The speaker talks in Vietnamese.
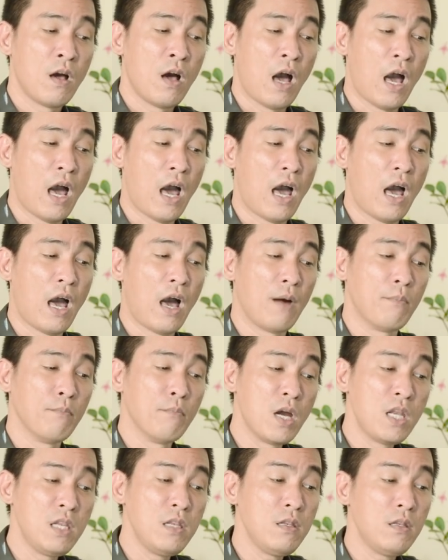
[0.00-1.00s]
à,
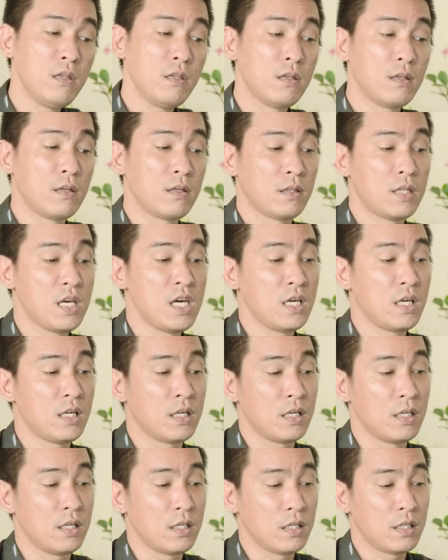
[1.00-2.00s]
bính thiên
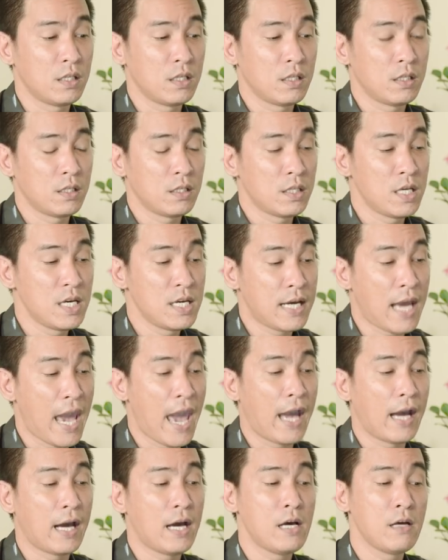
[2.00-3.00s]
thiên
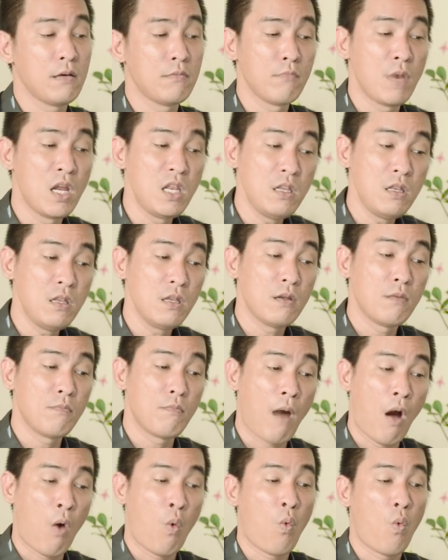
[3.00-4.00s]
can á, bính
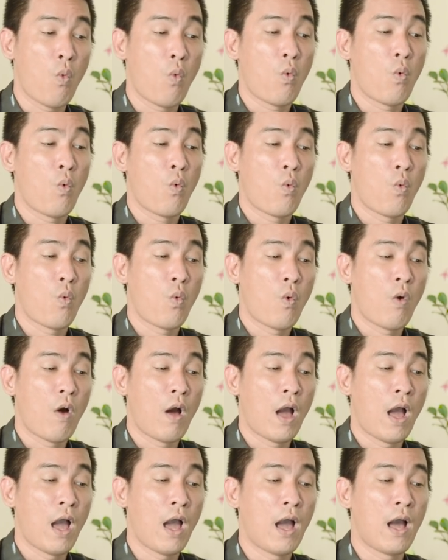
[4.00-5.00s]
mậu
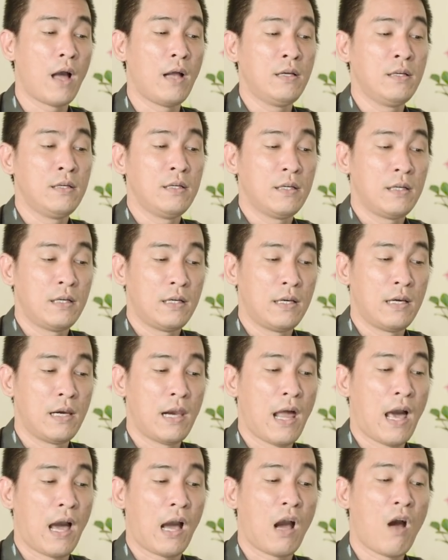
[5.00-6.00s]
à,
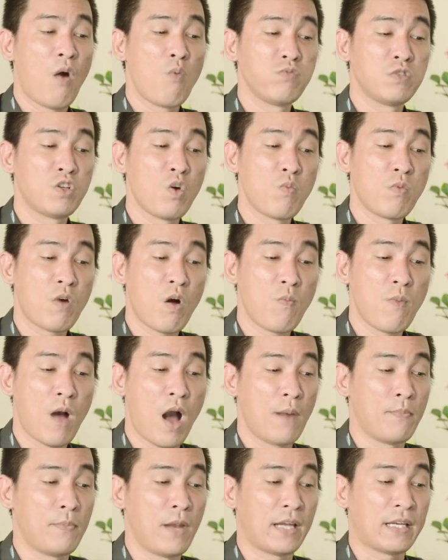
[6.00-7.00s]
là không xung không
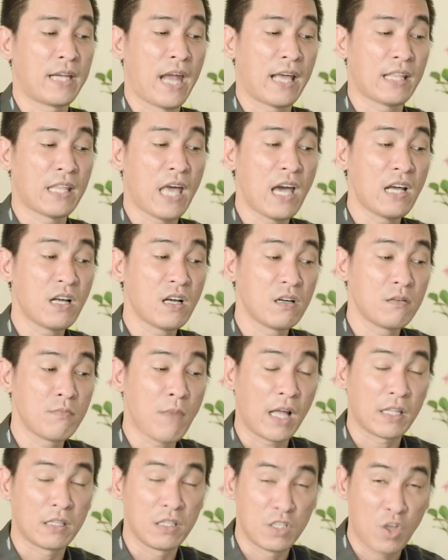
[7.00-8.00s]
hợp là trạng thái cân
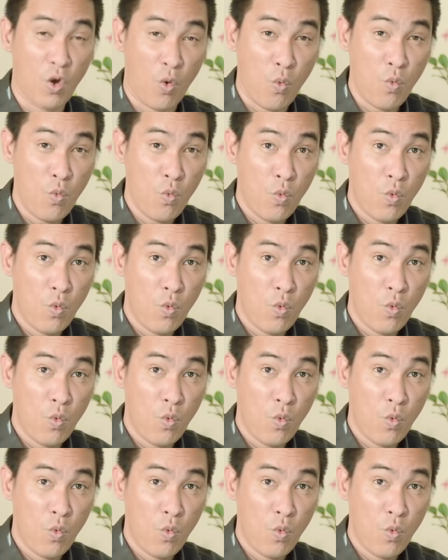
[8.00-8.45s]
bằng tự chủ